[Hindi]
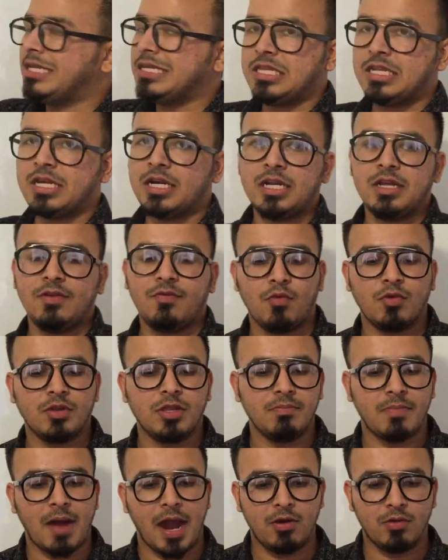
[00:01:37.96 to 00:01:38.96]
टी थ्री एंड टी फोर
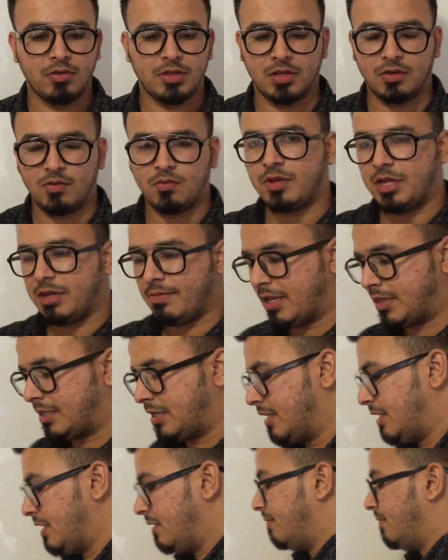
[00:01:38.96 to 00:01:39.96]
से बाइंड होते हैं उनकी बात
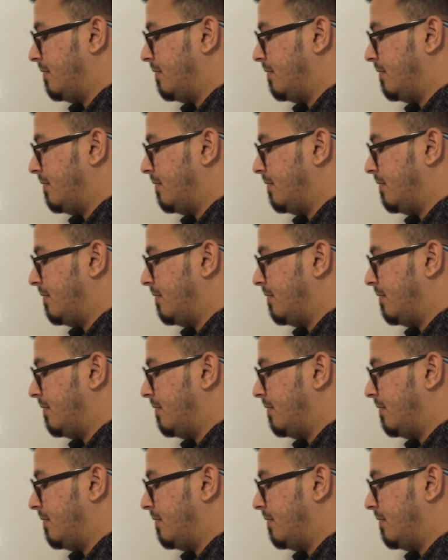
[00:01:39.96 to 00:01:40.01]
करते